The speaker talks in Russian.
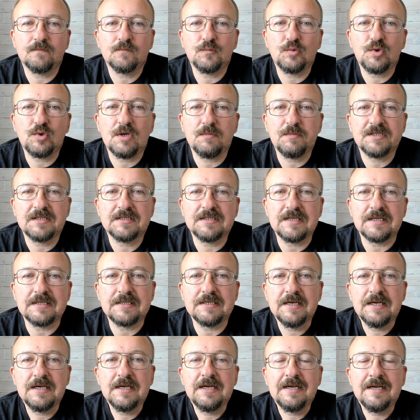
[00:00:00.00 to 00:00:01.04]
ну, как бы
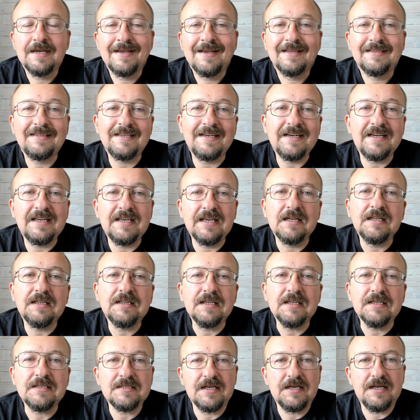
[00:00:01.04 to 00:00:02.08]
сказать,
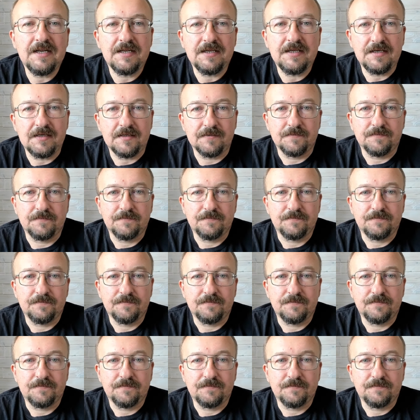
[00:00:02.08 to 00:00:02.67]
триггерит население.